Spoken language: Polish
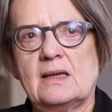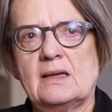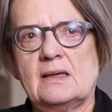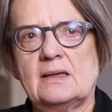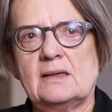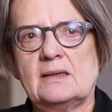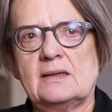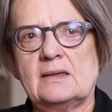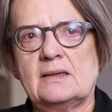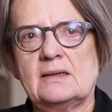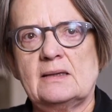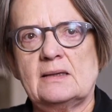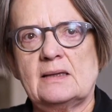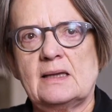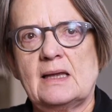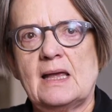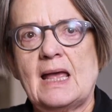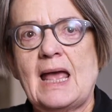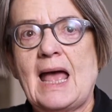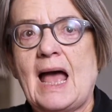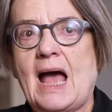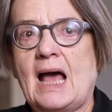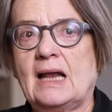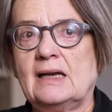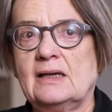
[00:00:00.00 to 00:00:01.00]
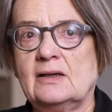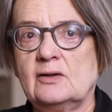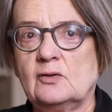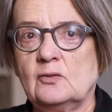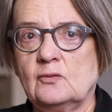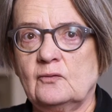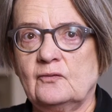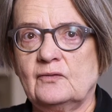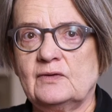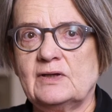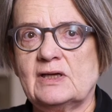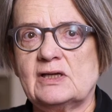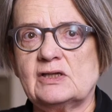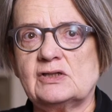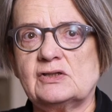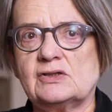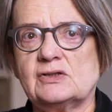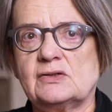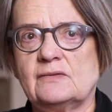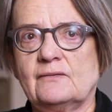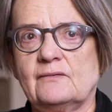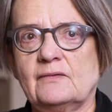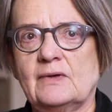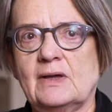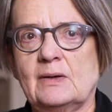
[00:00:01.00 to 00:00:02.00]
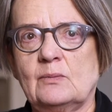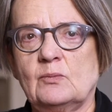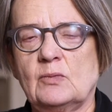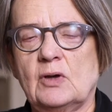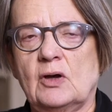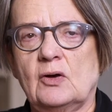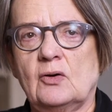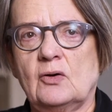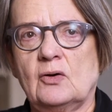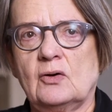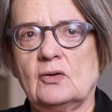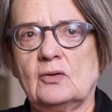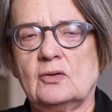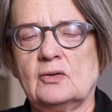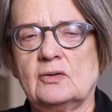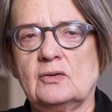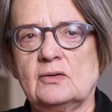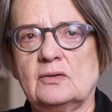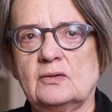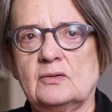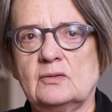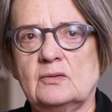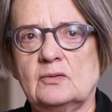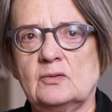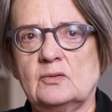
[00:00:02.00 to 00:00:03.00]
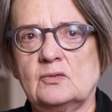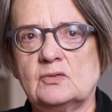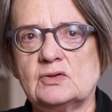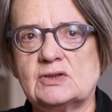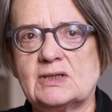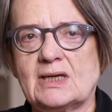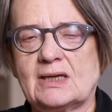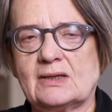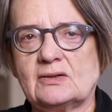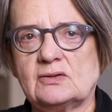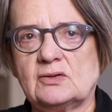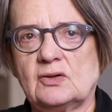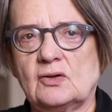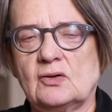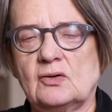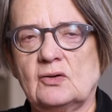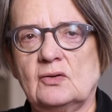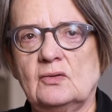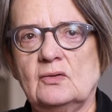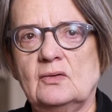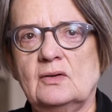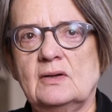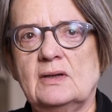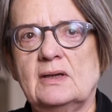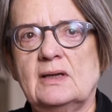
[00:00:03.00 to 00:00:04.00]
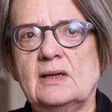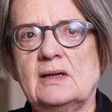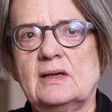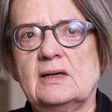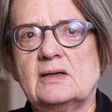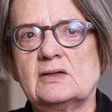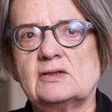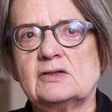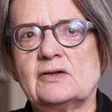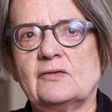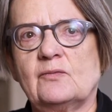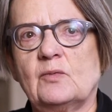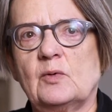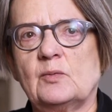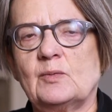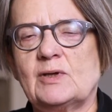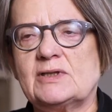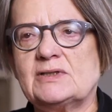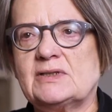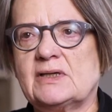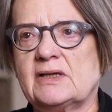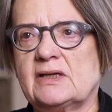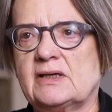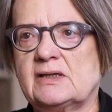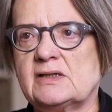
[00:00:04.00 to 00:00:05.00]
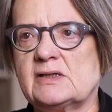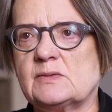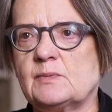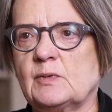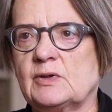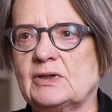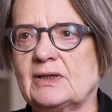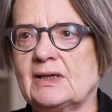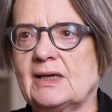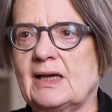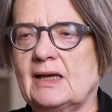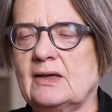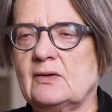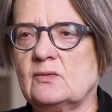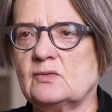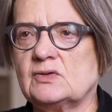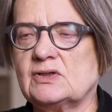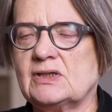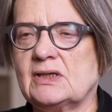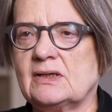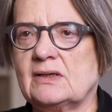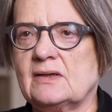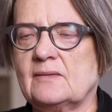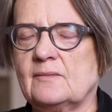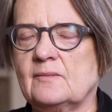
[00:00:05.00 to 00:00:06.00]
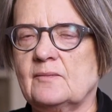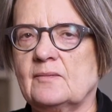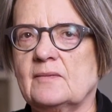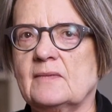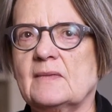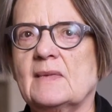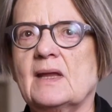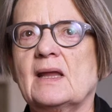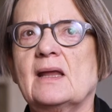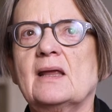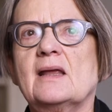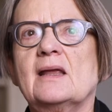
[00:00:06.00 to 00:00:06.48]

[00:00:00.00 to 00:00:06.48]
Y, ale również wiem o ludziach to, że w momencie, kiedy spotykają się mm,